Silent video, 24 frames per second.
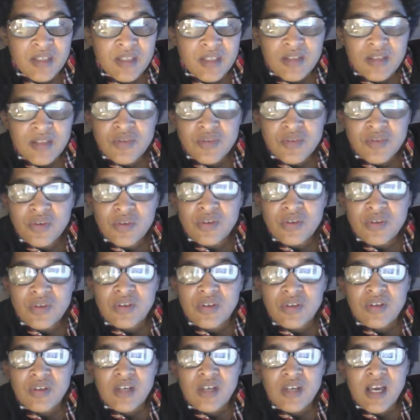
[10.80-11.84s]
Donc,
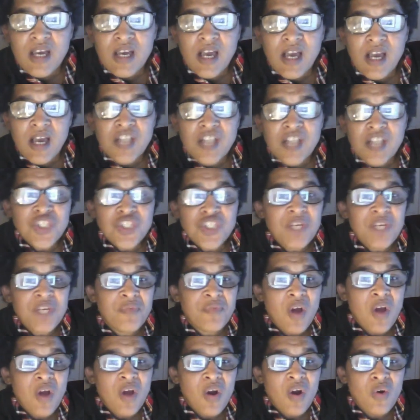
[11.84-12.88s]
à chaque
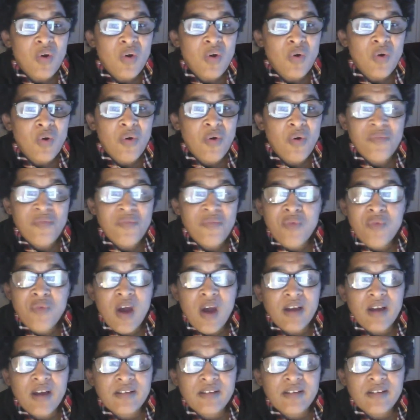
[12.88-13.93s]
fois, on
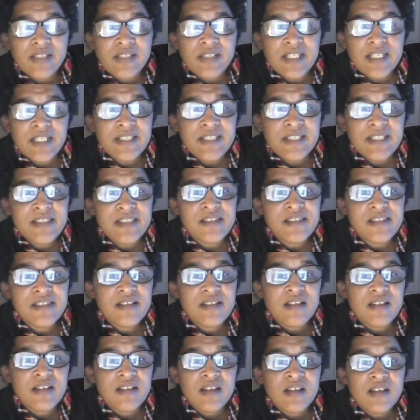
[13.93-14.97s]
voit, ils disent,
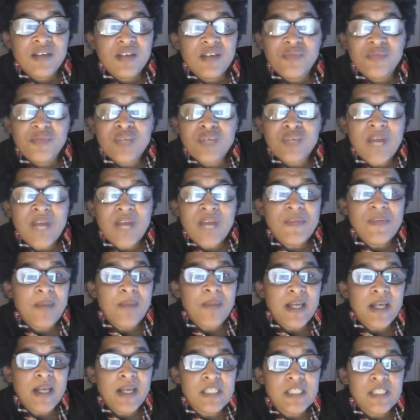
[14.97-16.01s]
vous n'avez pas
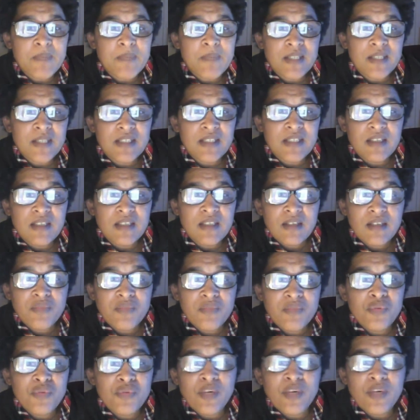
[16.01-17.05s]
respecté,
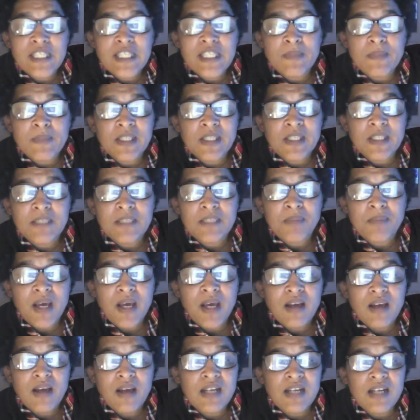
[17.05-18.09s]
vous ne respectez
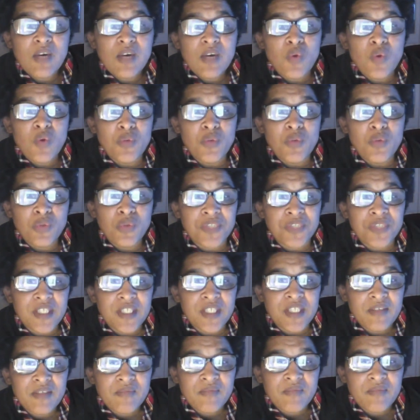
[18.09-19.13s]
pas la communauté.
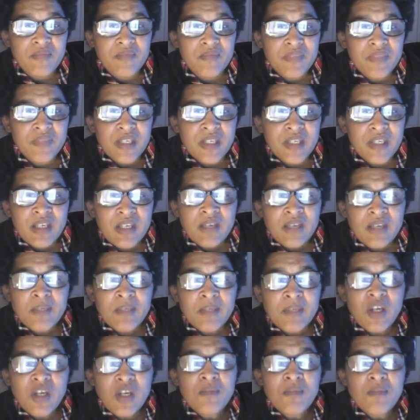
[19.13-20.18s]
Mais
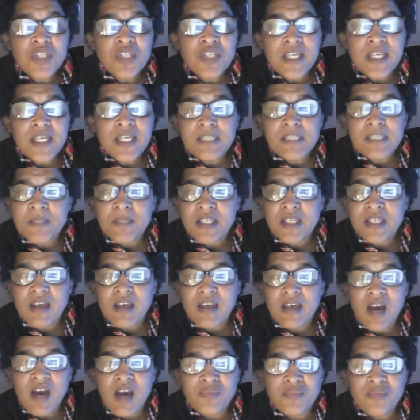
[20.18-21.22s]
comme j'ai expliqué
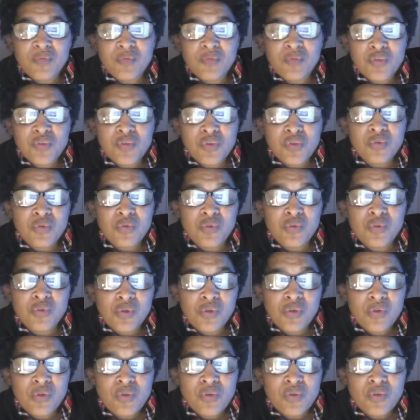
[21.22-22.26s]
à vous, ceux de Dieu,
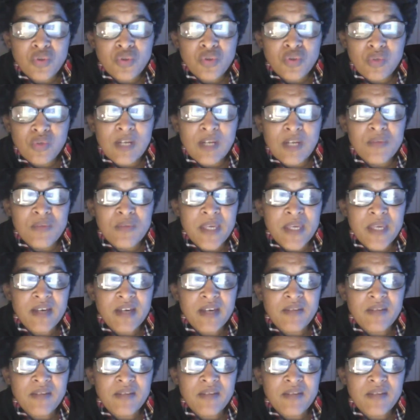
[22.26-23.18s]
ceux de la lumière,